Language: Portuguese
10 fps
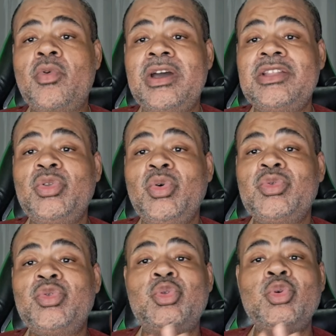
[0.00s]

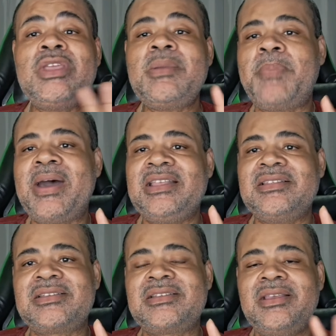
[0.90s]
enquanto, tudo em
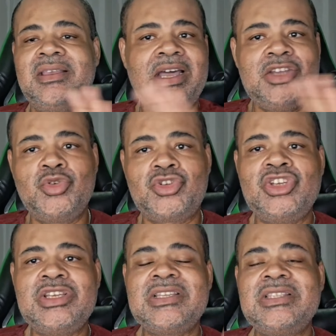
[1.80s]
paz. A
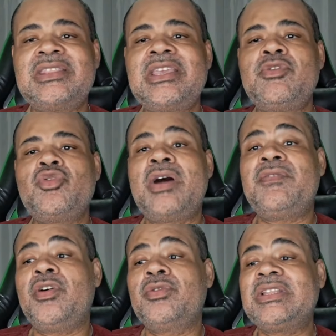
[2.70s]
justiça determinou
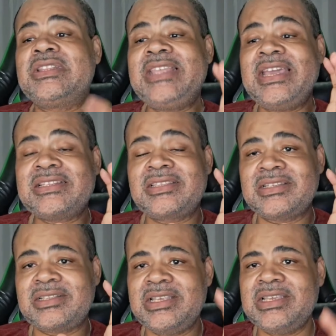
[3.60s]
a volta
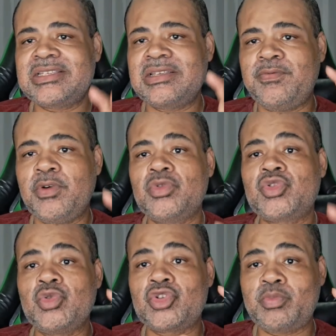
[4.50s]
destas linhas que foram
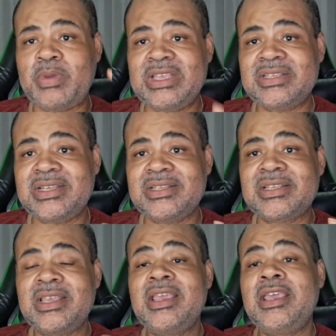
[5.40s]

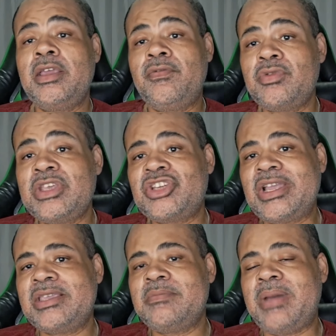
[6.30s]
suspensas. Eu vou
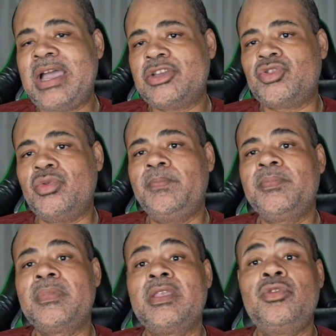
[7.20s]
deixar aqui embaixo,
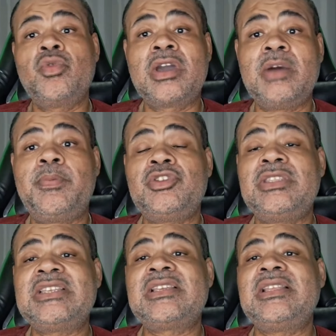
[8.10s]
no campo de
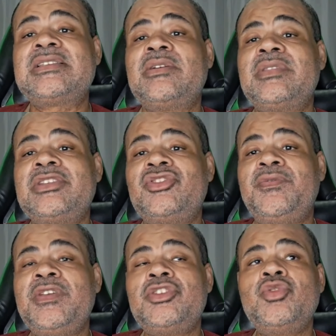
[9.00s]
descrição
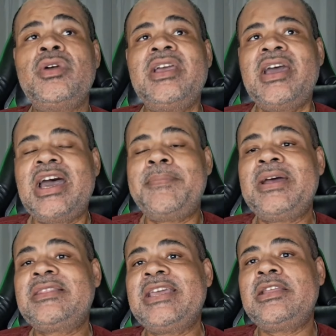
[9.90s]
deste vídeo, a
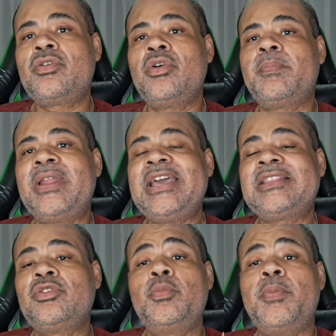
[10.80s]
matéria
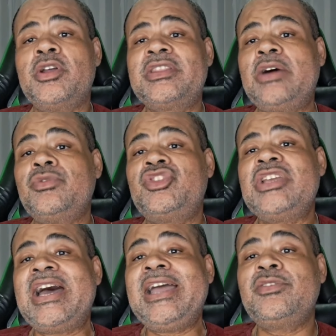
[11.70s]
completa do portal
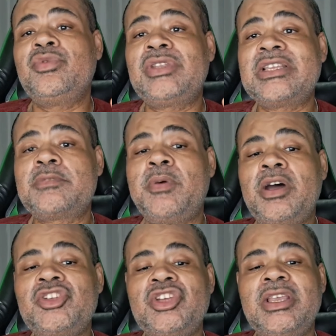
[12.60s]
Diário do
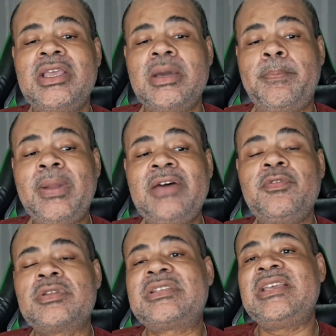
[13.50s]
Transporte para
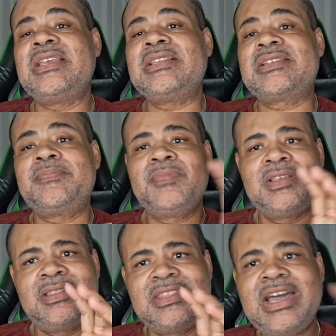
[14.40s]
vocês
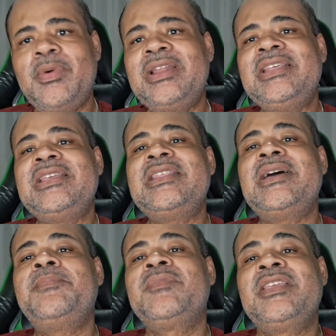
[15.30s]
dar uma
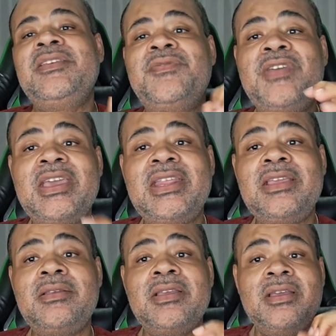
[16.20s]
lida e
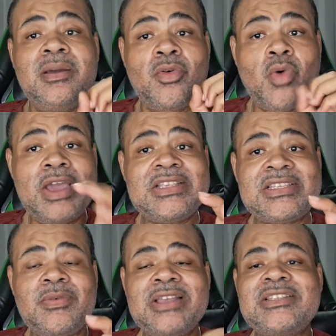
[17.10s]
verem quais
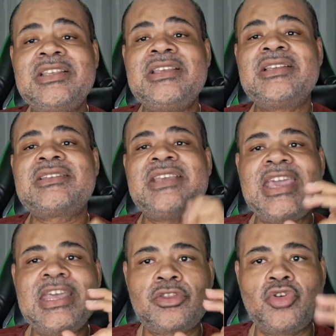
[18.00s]
são as linhas que
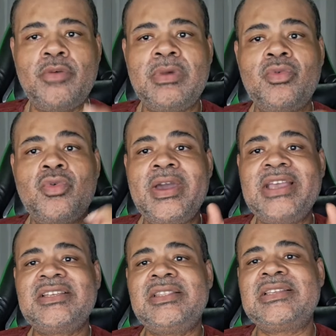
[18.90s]
retomam com
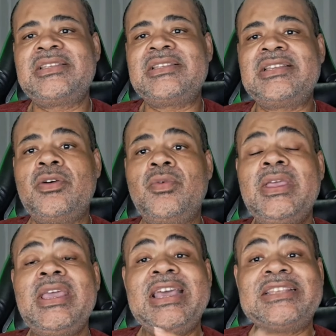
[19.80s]
essa decisão,
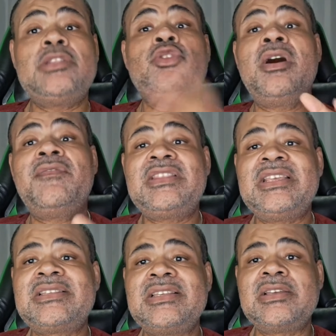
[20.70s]
essa nova
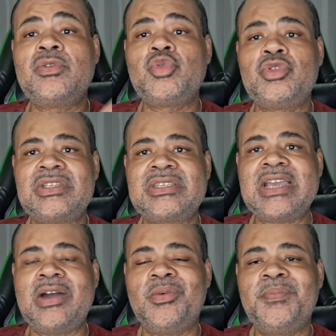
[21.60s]
decisão
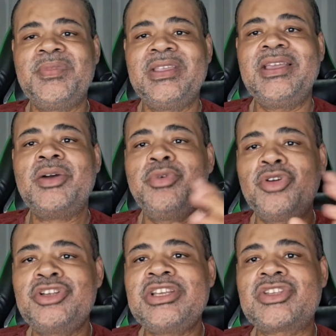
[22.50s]
judicial.
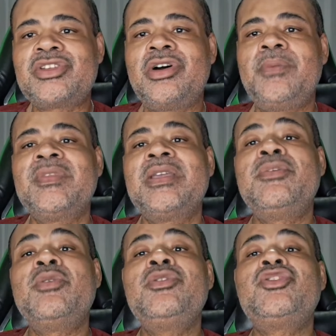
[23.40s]
Por hoje é só.
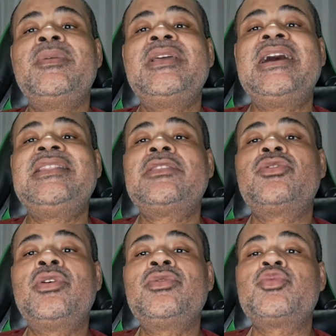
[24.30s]
Meu muito obrigado a
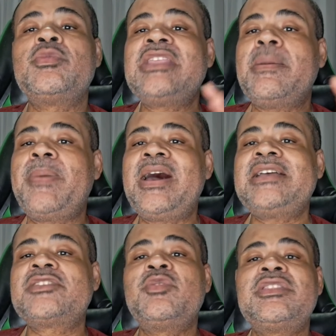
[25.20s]
todos, muita
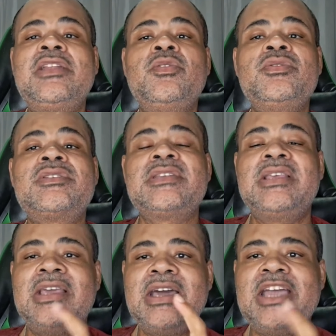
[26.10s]
paz, muita luz.
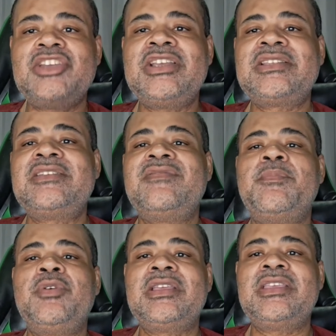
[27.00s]
A gente se
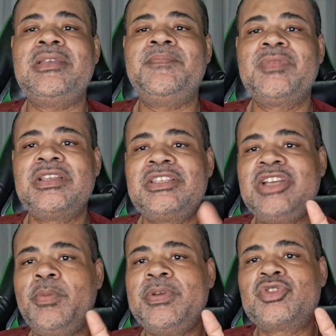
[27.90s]
vê por aqui.
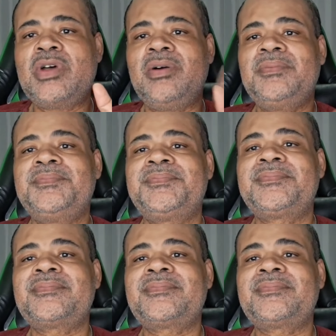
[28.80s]
Tchau, pessoal!